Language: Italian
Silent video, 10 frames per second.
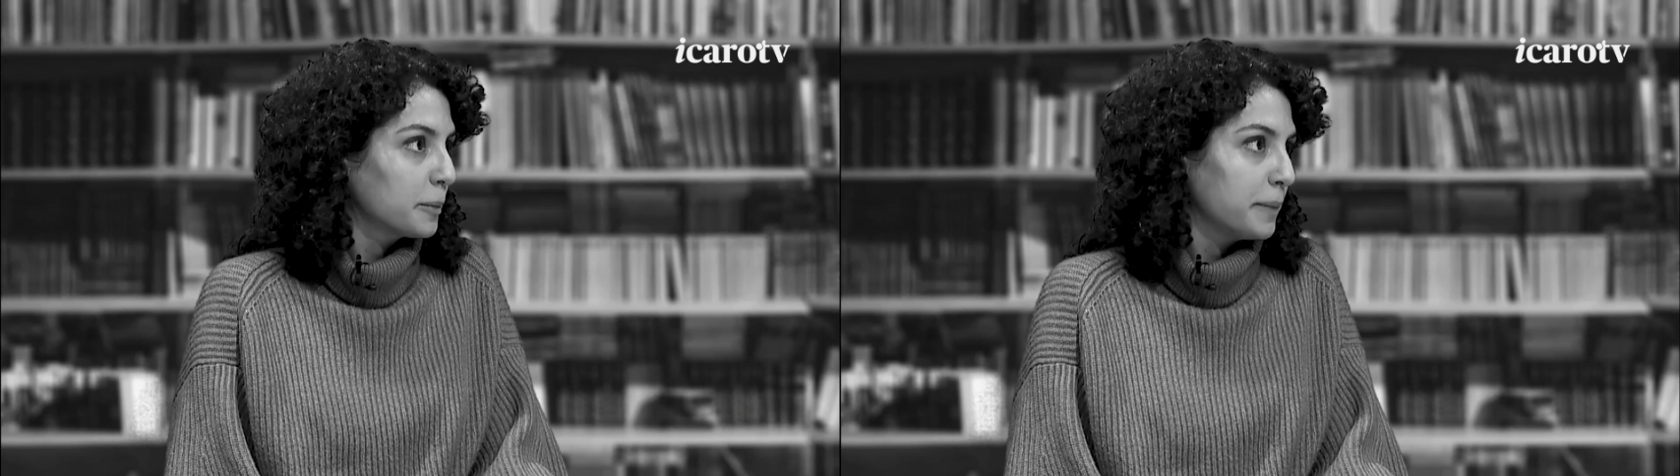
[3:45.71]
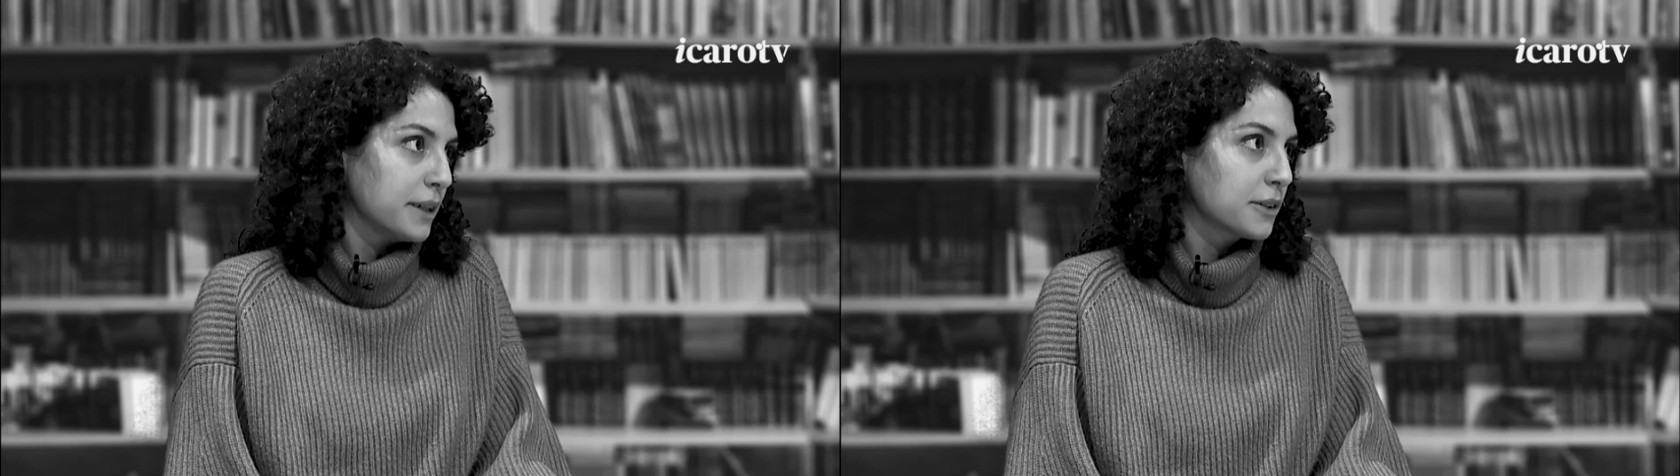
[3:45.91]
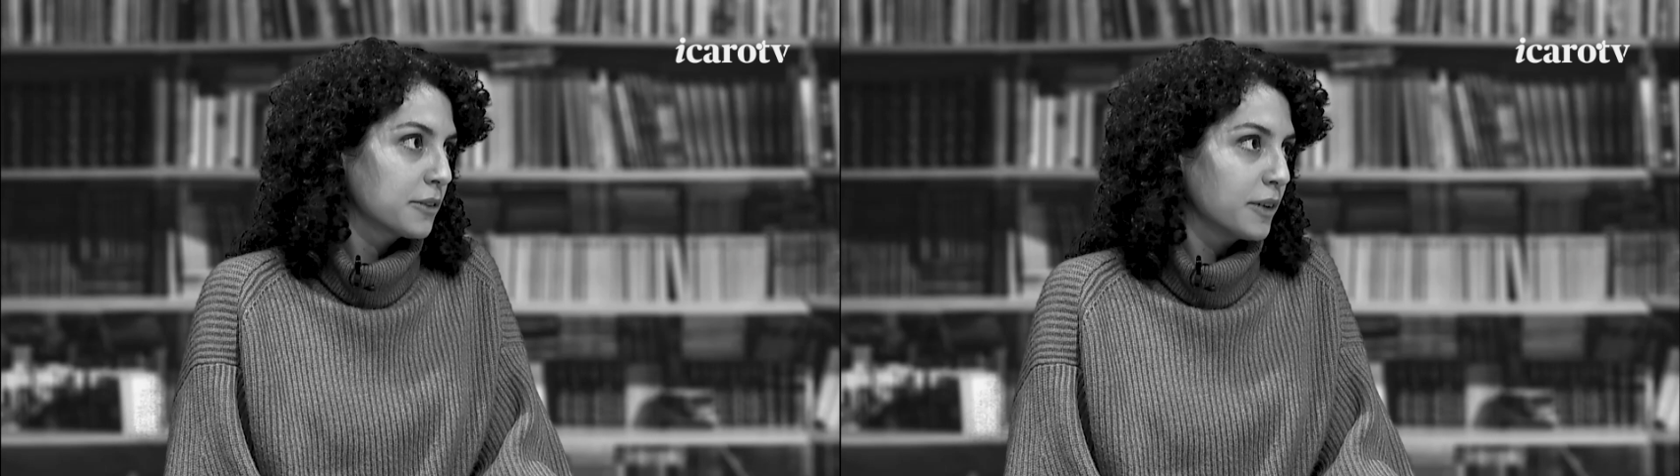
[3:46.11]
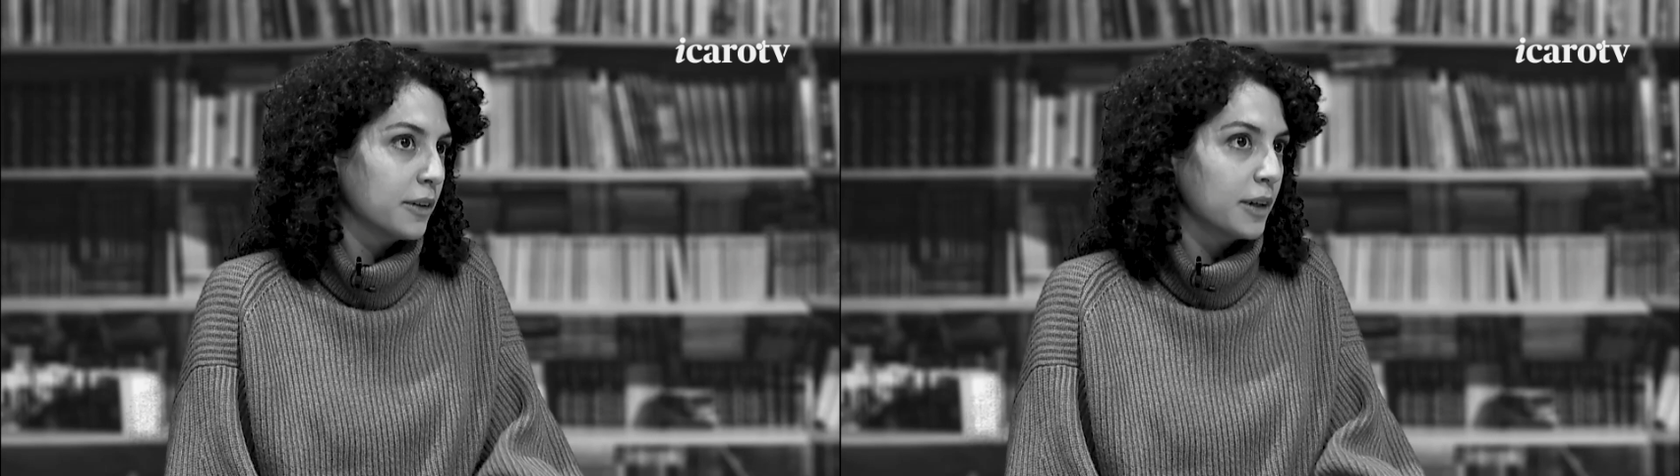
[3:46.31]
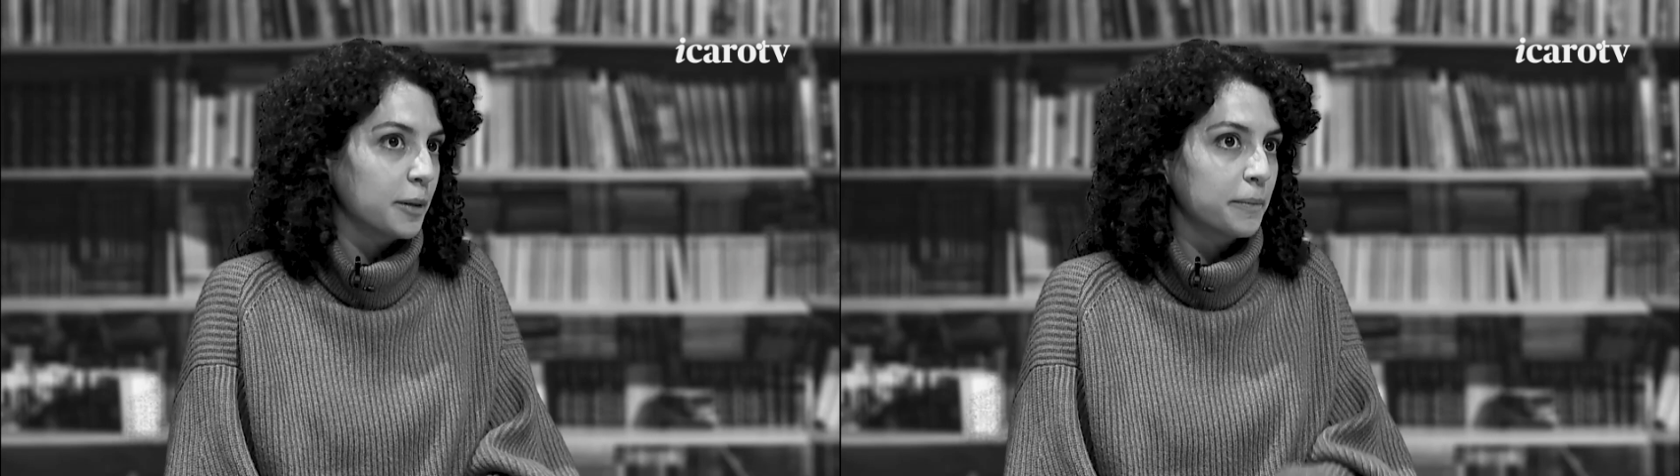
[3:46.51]
spesso
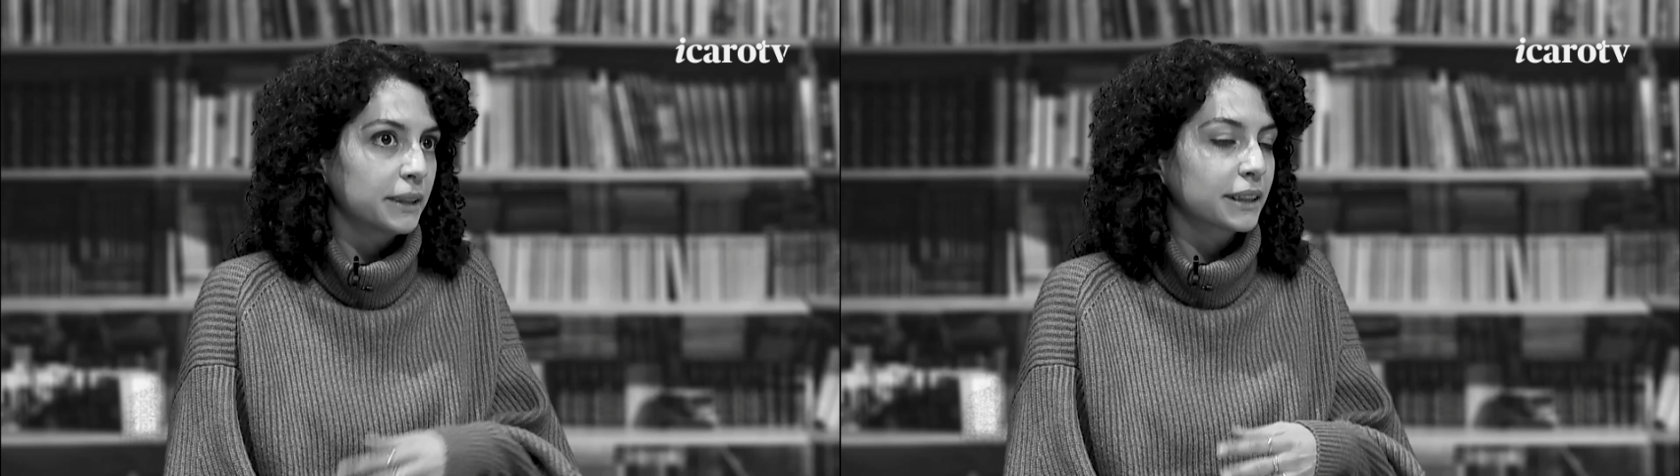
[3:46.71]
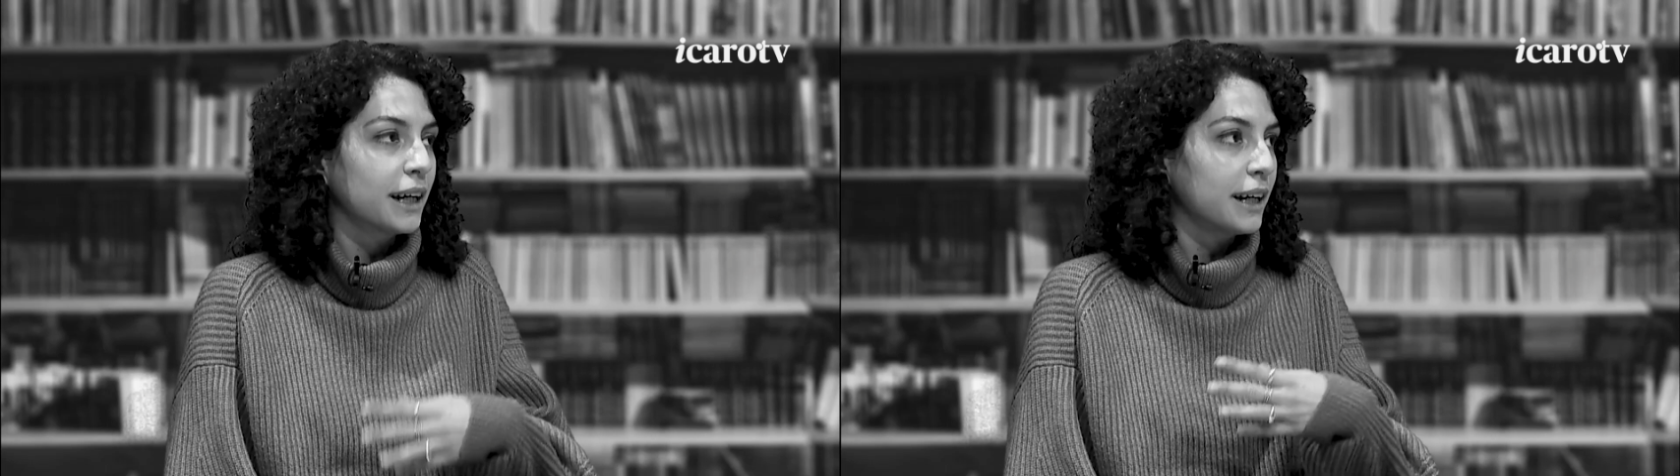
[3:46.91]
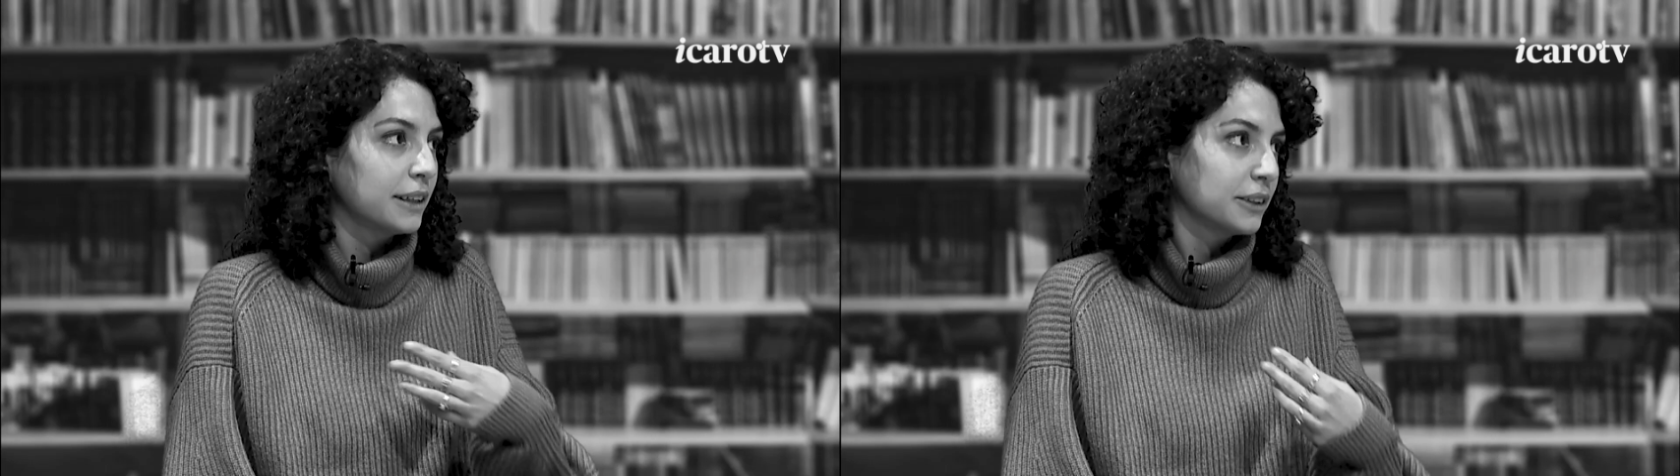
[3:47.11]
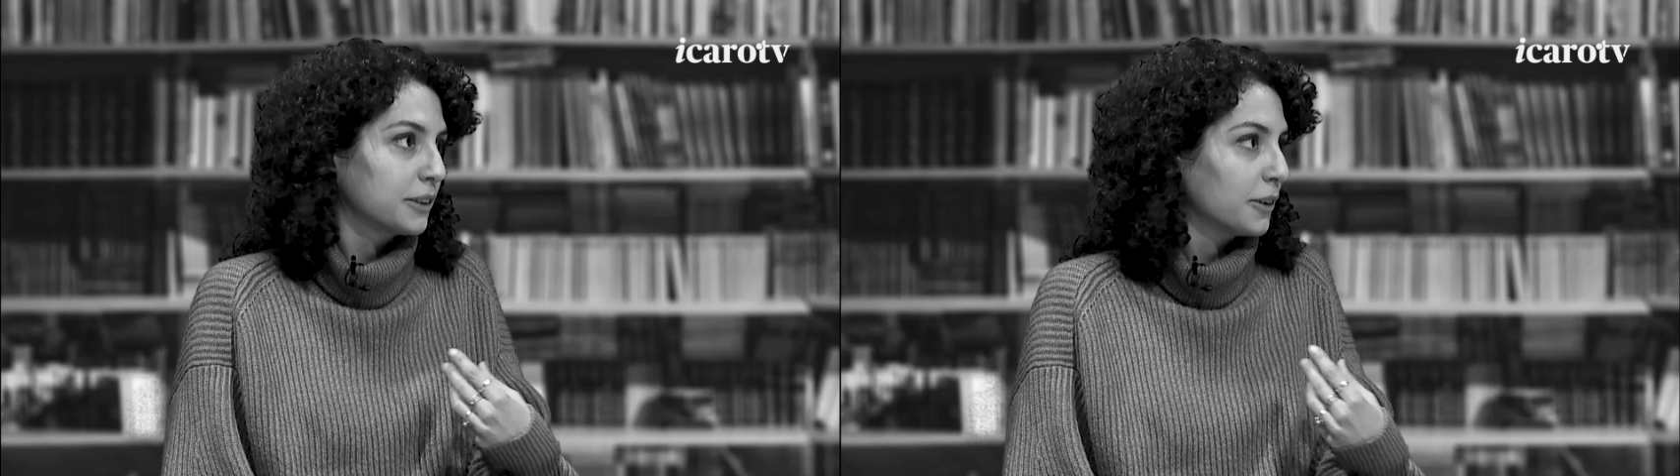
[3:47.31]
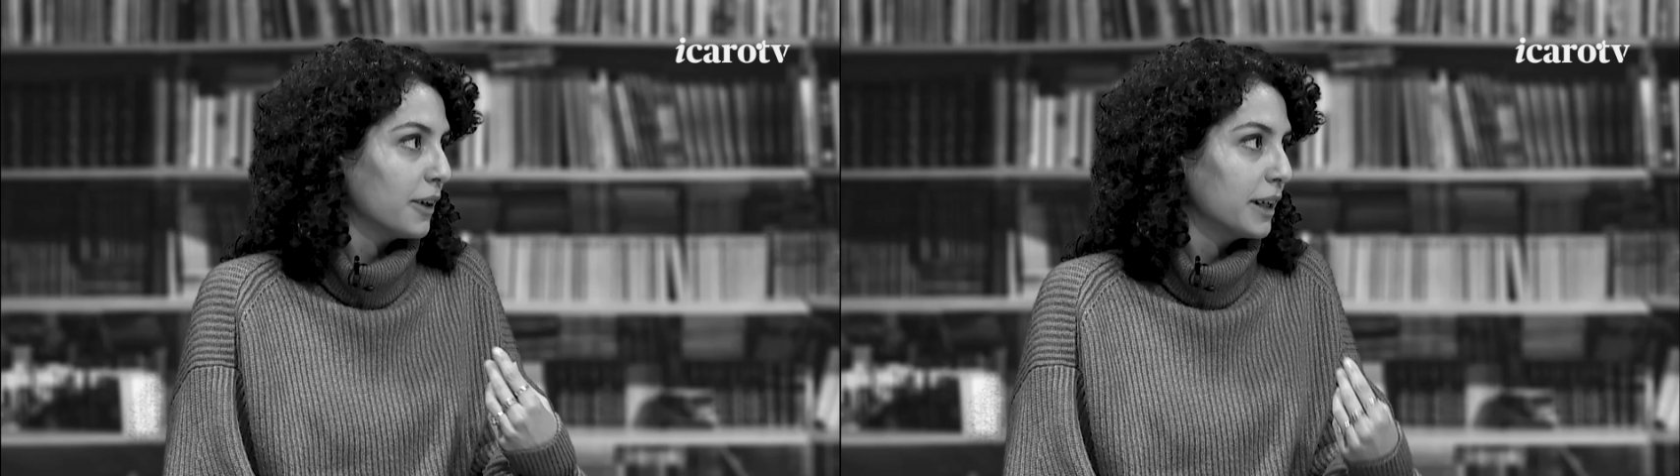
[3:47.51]
vado a ripescare
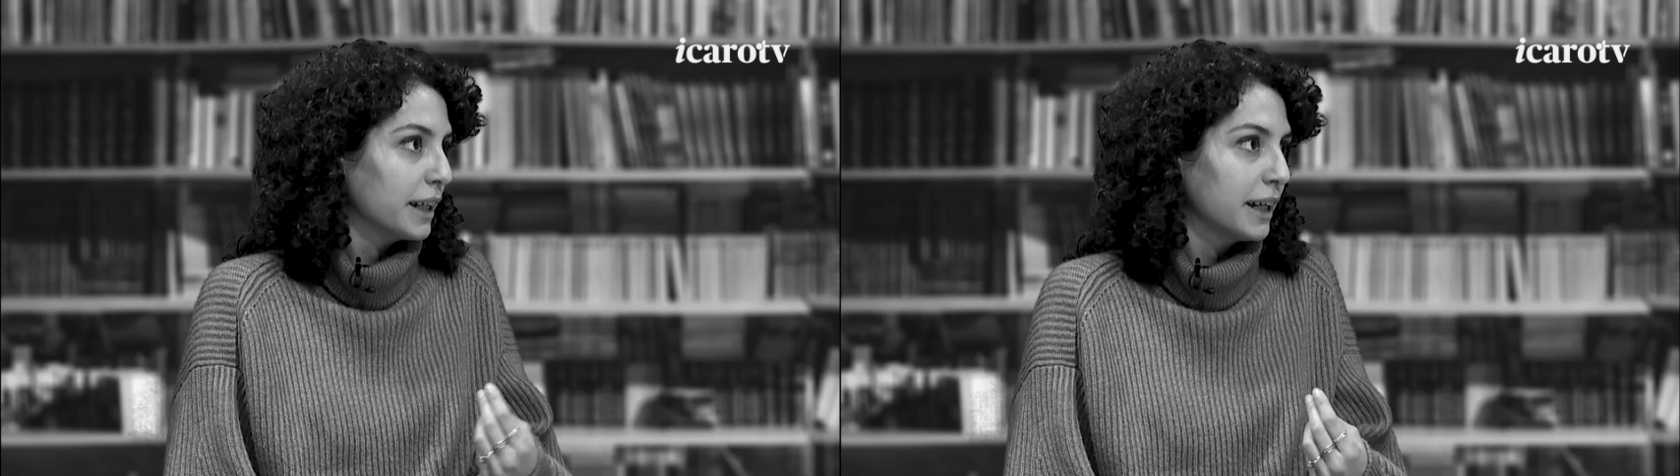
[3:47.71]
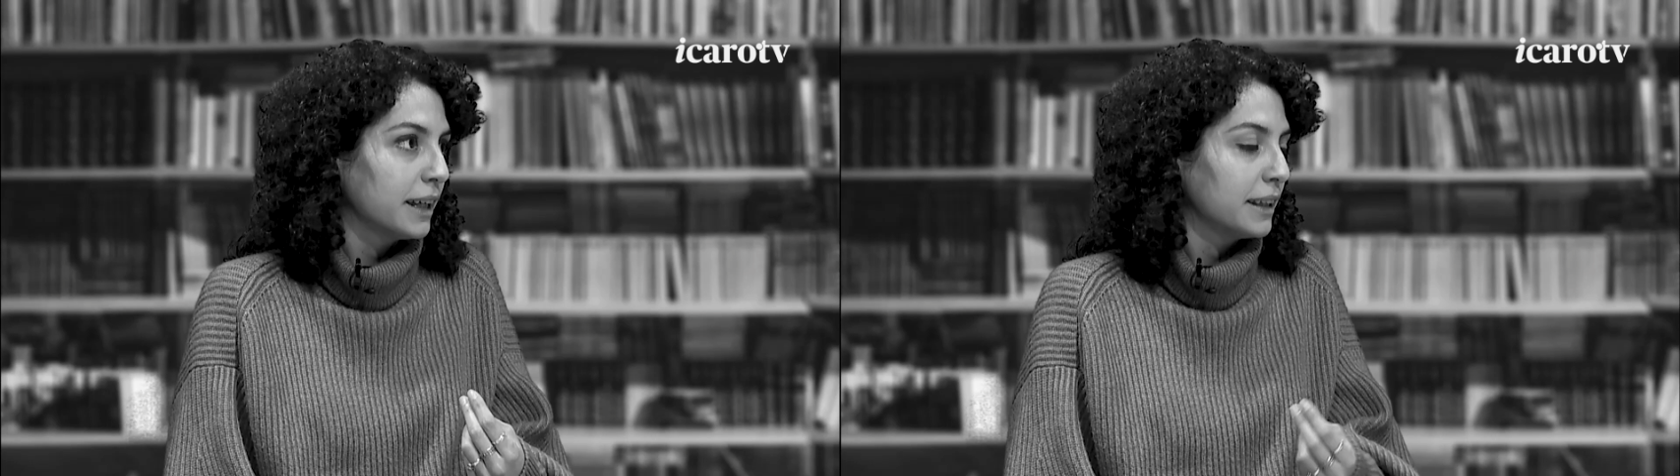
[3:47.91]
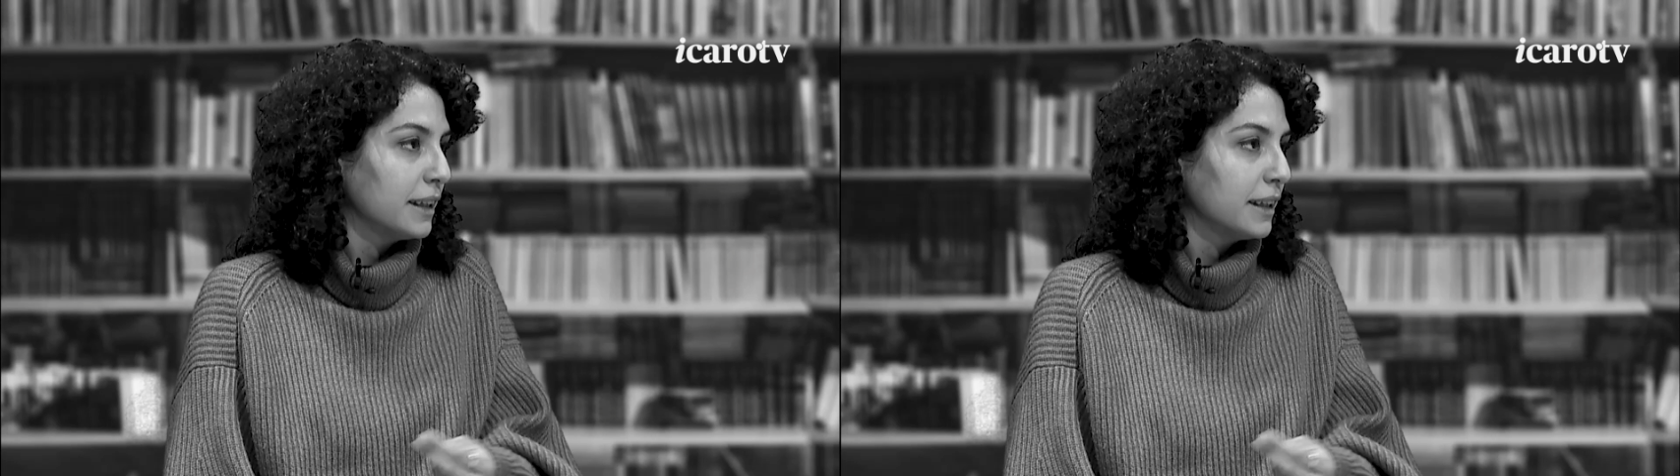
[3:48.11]
storie